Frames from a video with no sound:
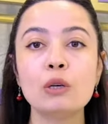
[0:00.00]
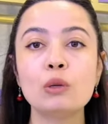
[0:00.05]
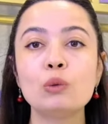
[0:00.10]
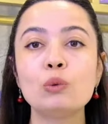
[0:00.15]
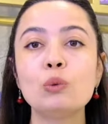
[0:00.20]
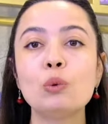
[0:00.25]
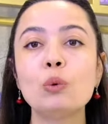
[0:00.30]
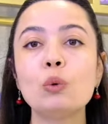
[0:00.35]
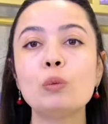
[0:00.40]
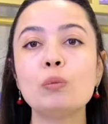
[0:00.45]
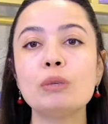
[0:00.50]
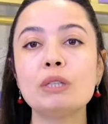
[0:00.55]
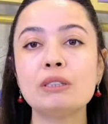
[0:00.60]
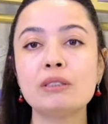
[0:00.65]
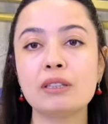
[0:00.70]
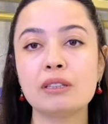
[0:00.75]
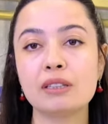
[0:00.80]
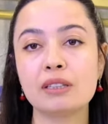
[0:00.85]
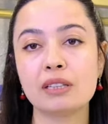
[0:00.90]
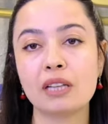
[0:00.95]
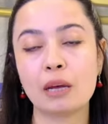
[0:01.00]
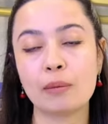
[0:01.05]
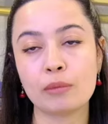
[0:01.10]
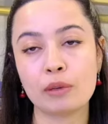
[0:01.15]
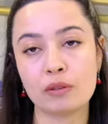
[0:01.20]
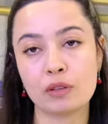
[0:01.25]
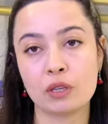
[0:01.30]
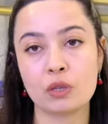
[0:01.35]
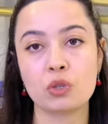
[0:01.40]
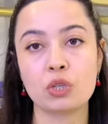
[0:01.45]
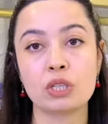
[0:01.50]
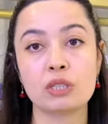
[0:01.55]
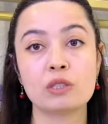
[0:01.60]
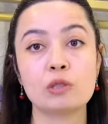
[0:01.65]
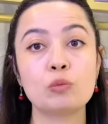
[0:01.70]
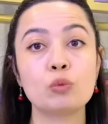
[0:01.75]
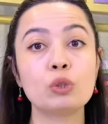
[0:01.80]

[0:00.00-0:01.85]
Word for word: yoğun bir tetiklenme verecektir.